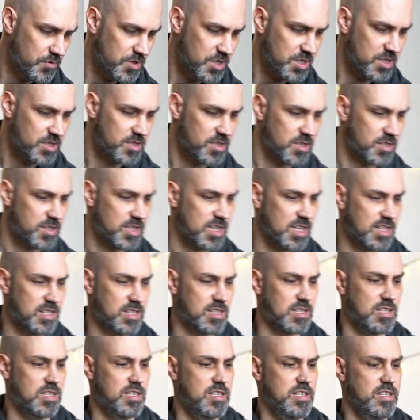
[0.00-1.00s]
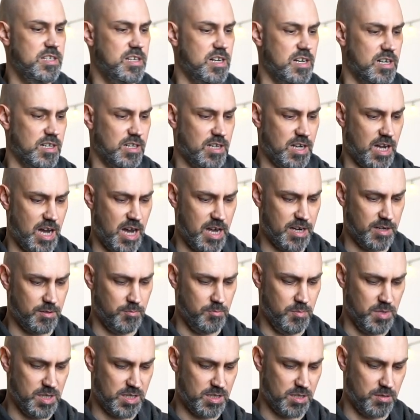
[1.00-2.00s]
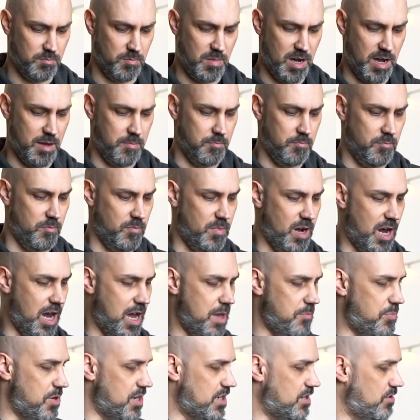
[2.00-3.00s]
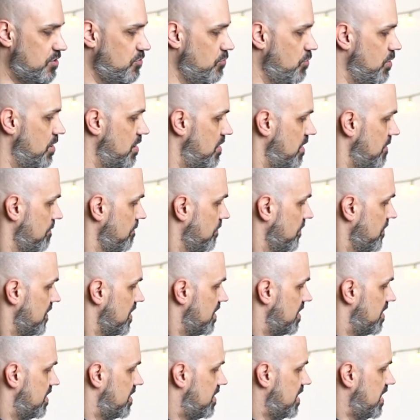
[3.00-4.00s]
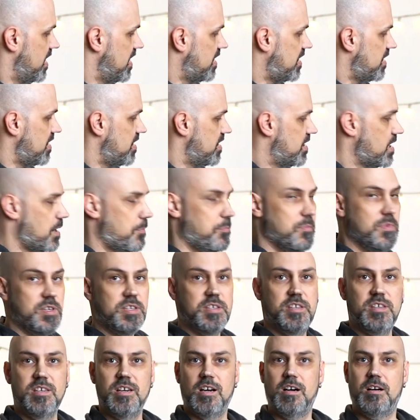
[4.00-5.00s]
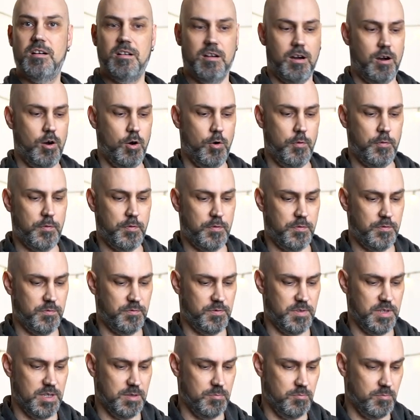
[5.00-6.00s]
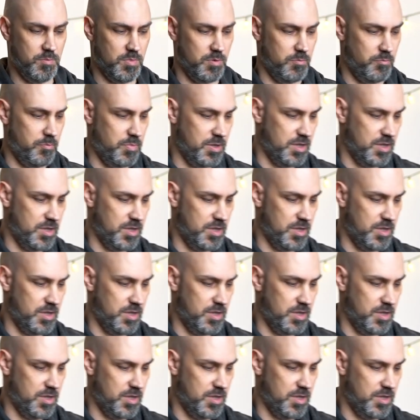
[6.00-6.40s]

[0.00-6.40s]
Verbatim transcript: wie ich es jetzt hier gerade mit meinem iPad tue. Ihr seht, ich habe mich hier auf dem